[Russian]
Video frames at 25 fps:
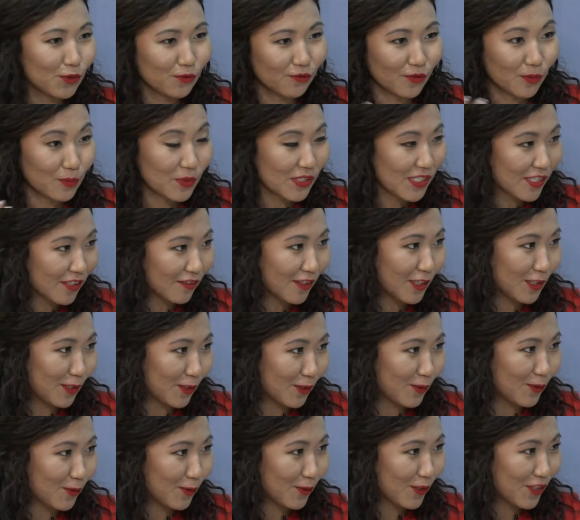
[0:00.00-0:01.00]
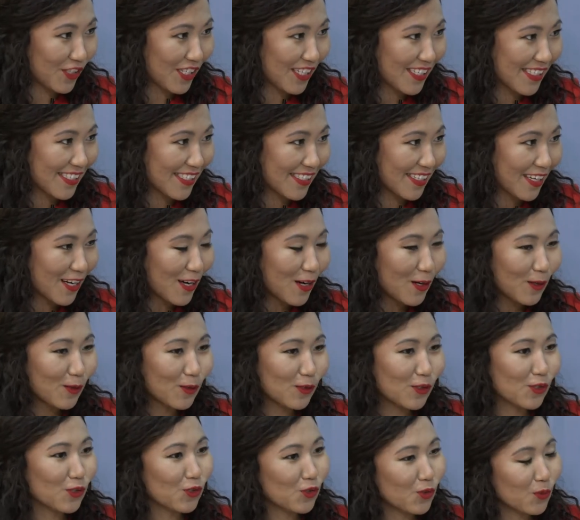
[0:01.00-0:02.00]
и в образовательную часть.
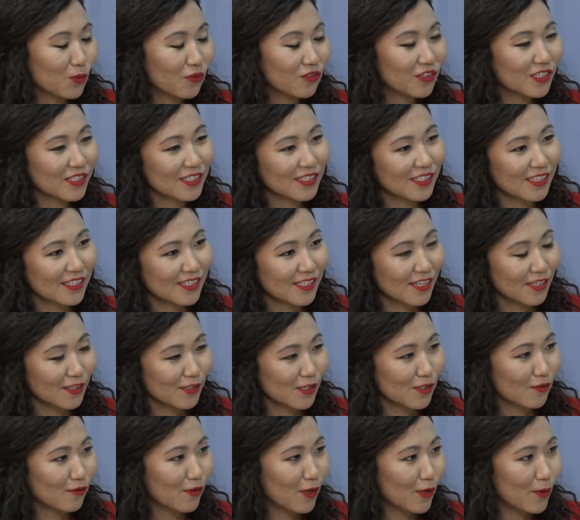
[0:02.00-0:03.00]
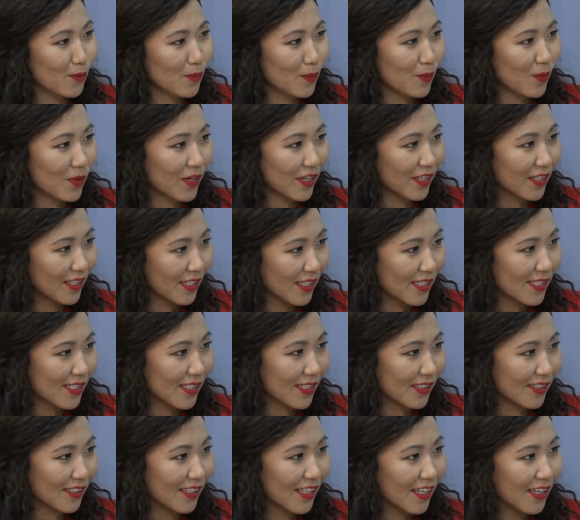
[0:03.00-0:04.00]
Хочется, чтобы вы рассказали о своем
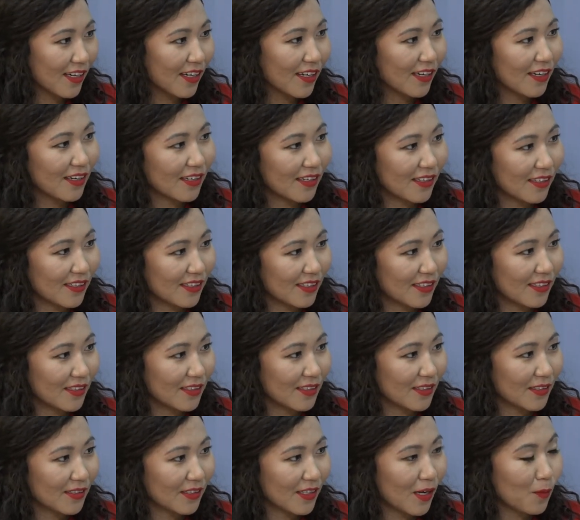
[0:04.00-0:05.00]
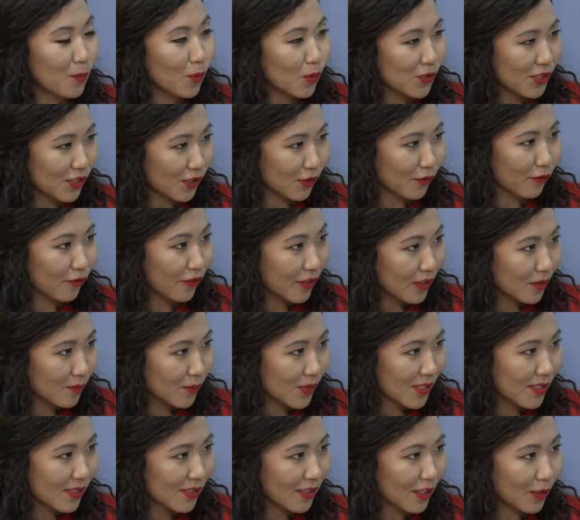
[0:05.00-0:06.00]
проекте э, «Апостол
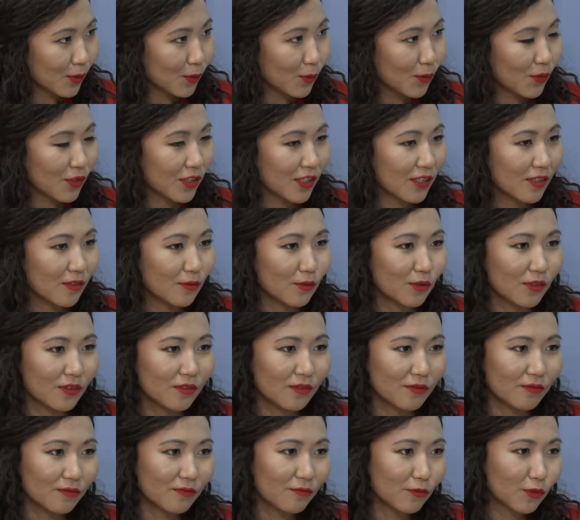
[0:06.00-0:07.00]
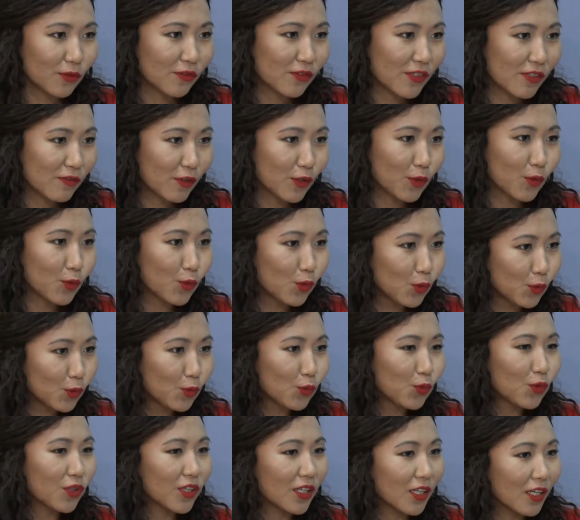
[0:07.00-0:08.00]
Филмс», который вот в сфере
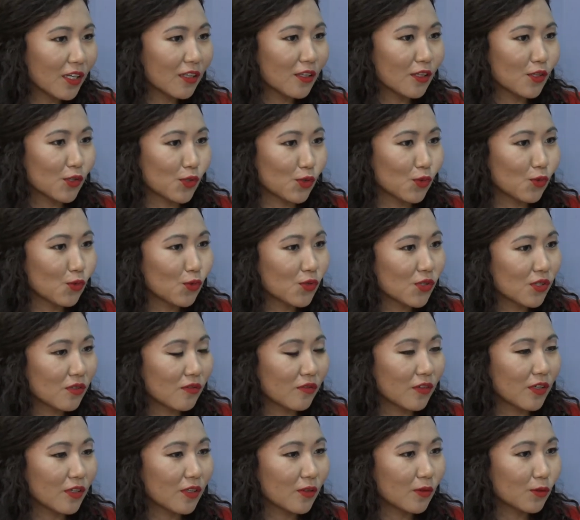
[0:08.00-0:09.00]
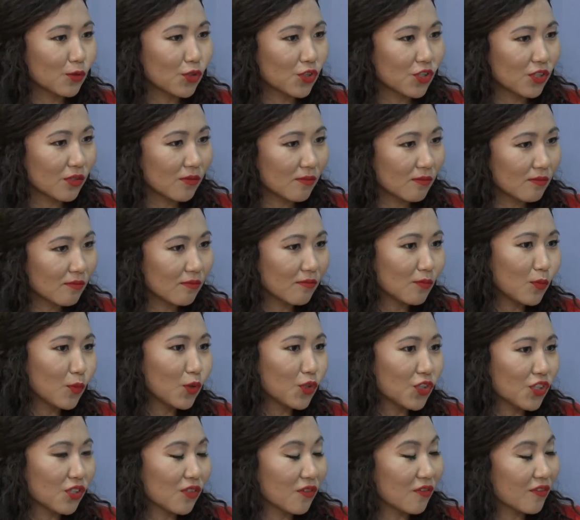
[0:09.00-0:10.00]
культуры, киноискусства очень
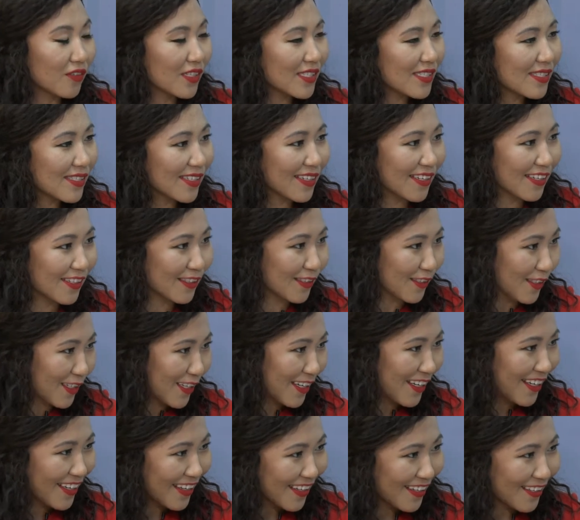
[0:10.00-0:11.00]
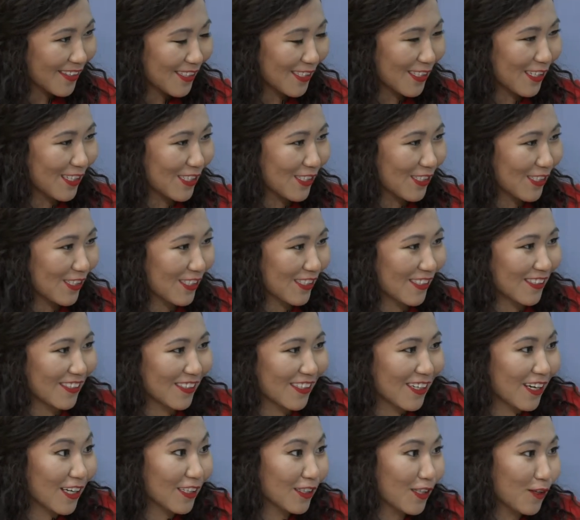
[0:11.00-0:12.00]
мощно выстрелил. Скажите,
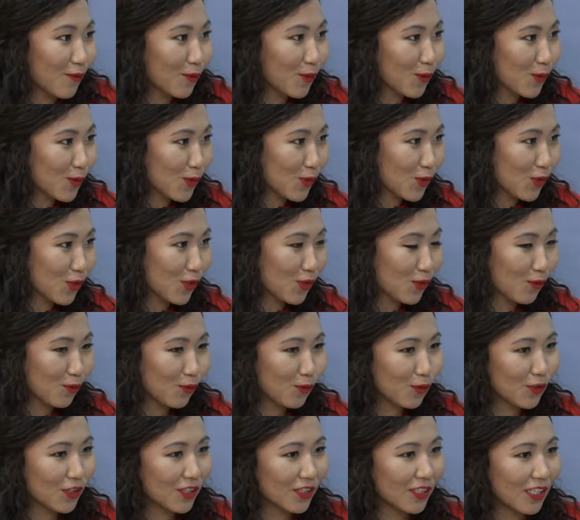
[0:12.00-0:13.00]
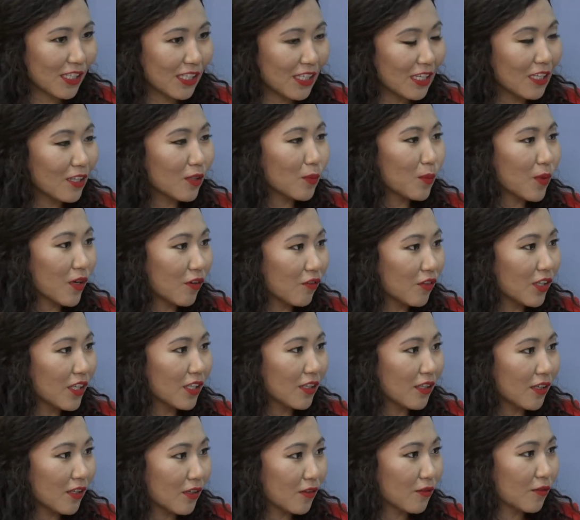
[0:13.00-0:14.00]
как давно он существует и какие
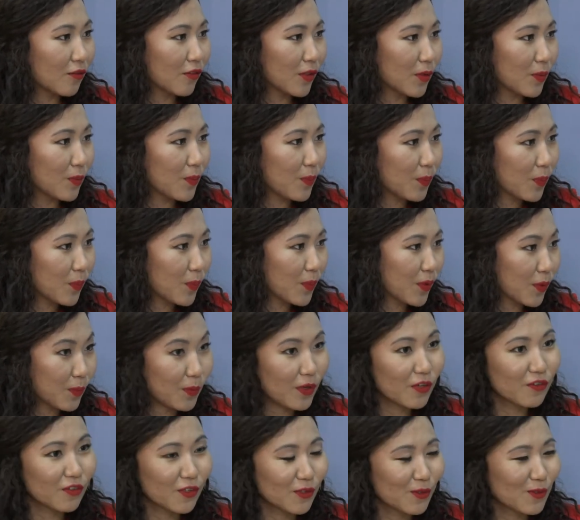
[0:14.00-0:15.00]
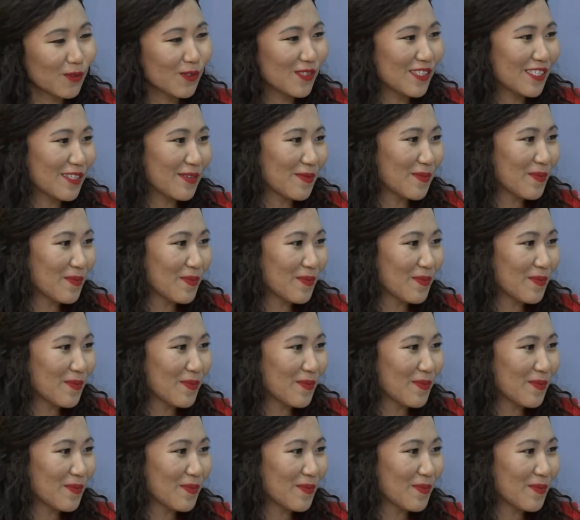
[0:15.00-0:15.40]
направления вы ну, проповедуете?